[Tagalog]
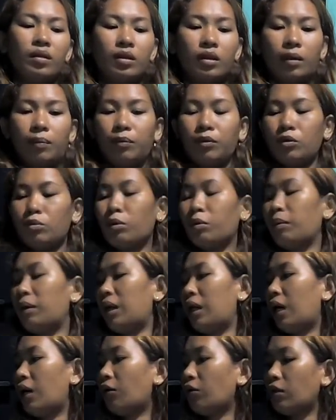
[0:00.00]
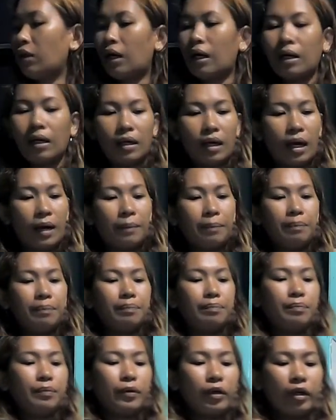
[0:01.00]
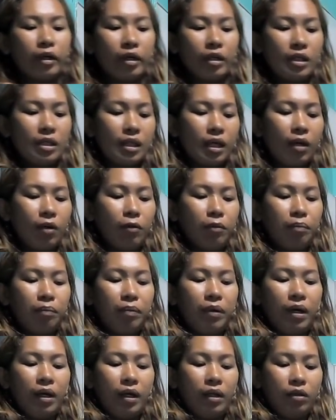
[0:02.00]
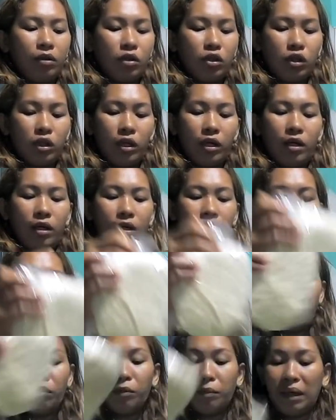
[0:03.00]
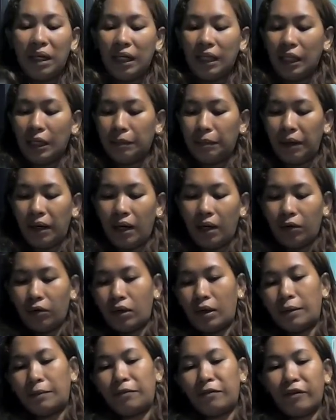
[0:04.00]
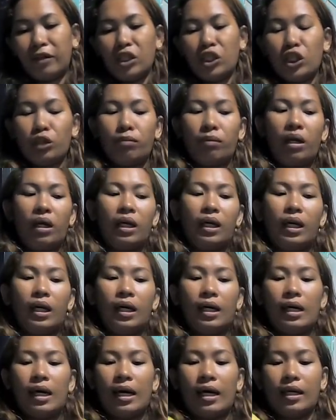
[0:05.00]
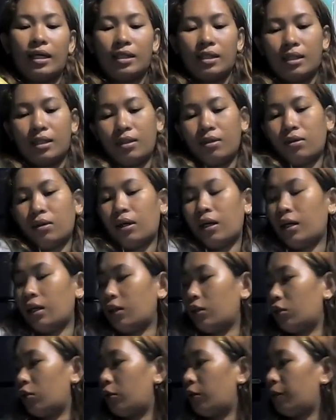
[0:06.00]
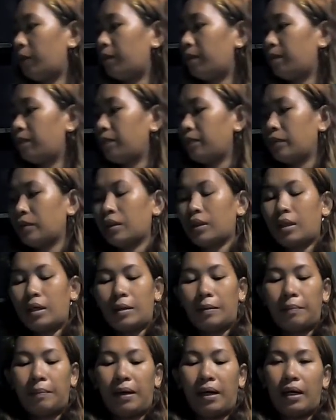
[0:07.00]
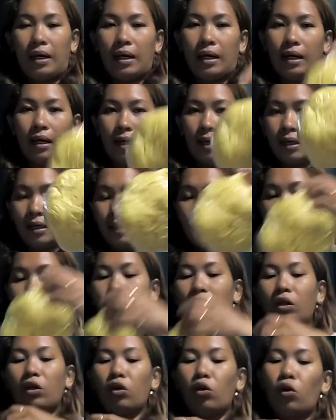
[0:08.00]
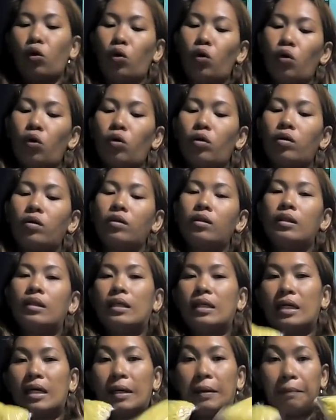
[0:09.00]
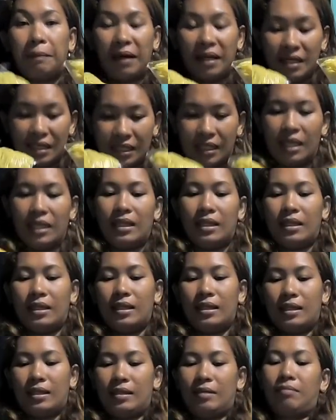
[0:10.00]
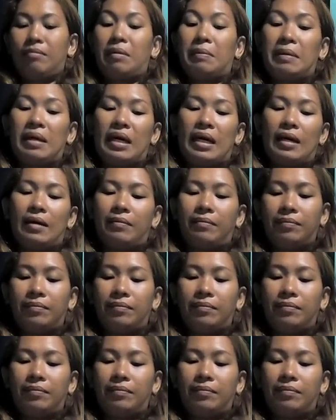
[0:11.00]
Tapos bumili ako ng wrapper sa lumpia. Ito siya. Bumili din pala ako ng fresh Mickey guys. Yung ganito. Para gawin kong pansit mamaya.